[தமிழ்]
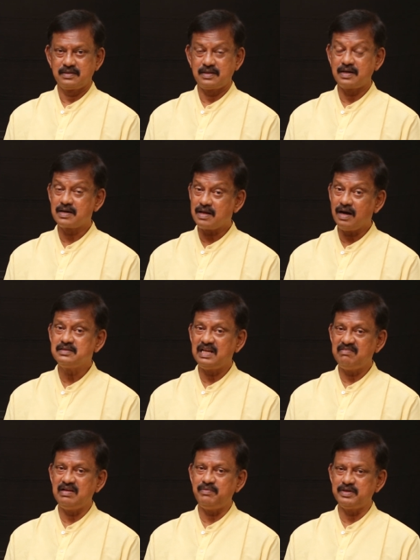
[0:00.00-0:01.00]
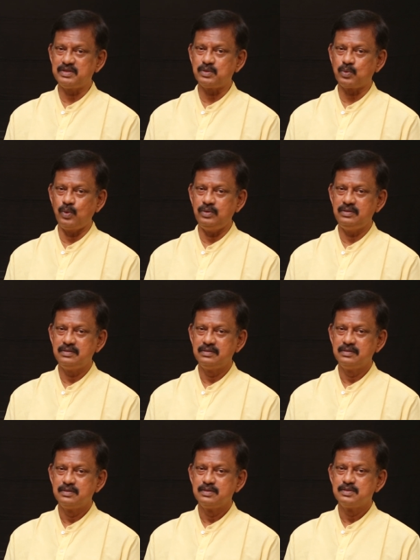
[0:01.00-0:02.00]
நன்றாக நினைவில் வைத்துக்கொள்
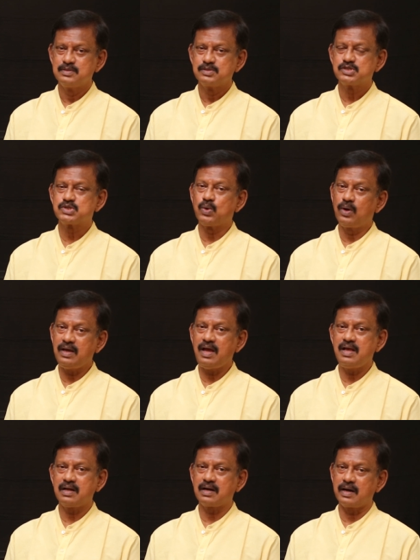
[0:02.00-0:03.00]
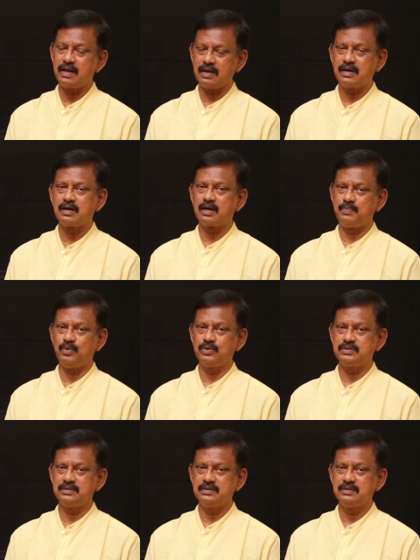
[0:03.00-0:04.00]
சோலையை கடக்கிற
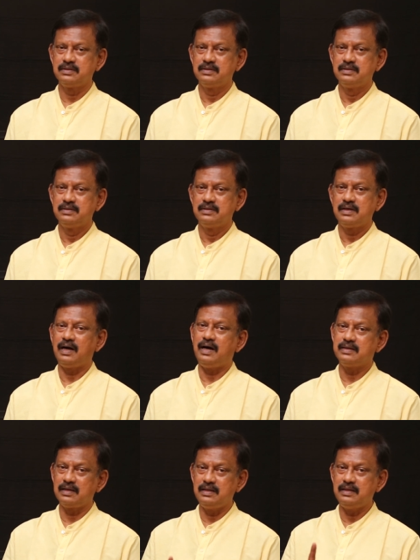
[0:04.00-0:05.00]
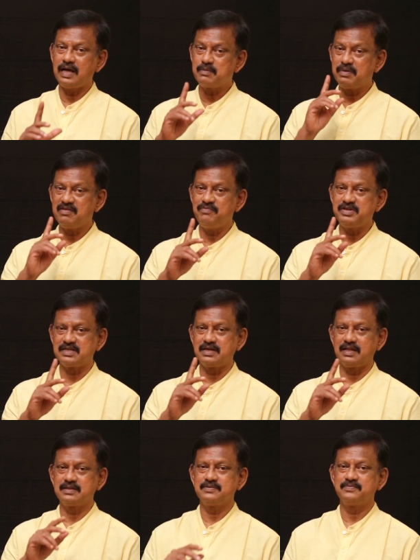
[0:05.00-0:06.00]
போது அதில் நறுமணம்
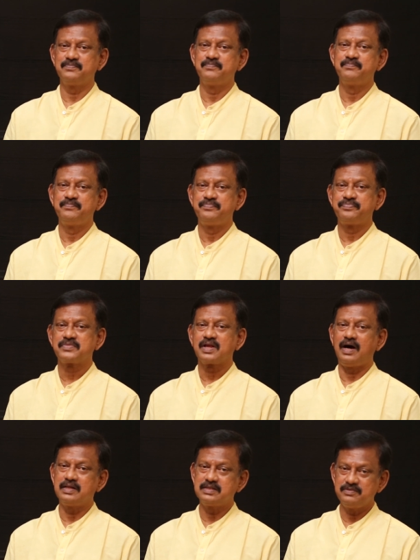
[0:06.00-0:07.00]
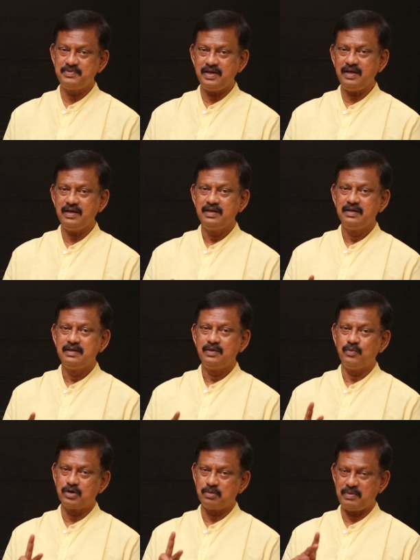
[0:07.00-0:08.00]
வீசுகிறது அதுவே
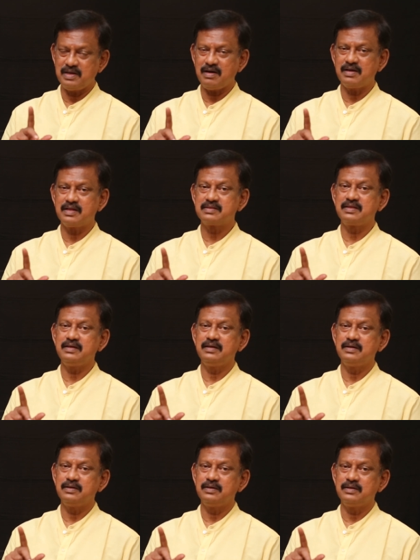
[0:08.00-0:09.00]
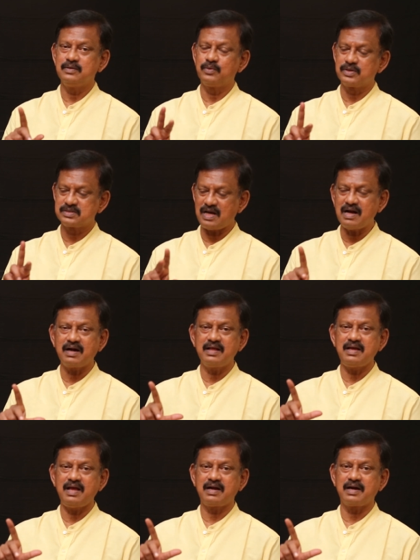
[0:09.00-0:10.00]
ஒரு மயானத்தை ஒரு
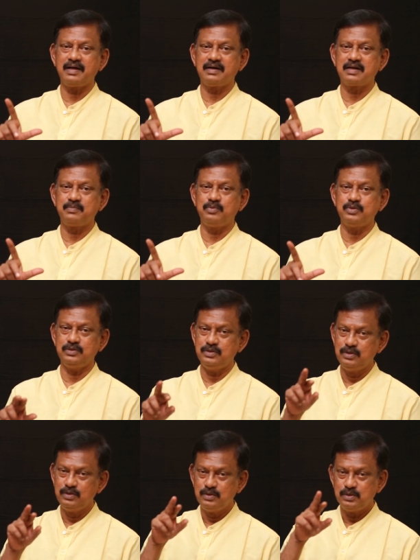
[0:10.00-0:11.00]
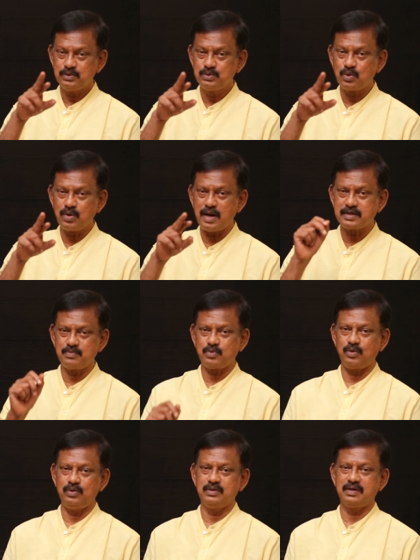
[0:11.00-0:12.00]
சாக்கடையை கடக்கிற போது
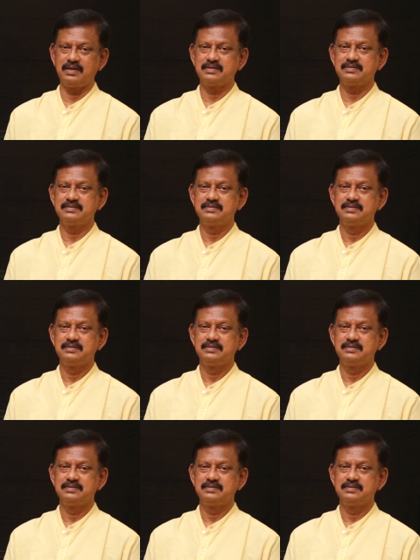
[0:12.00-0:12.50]
துர்நாற்றம் கொள்ளுகிறது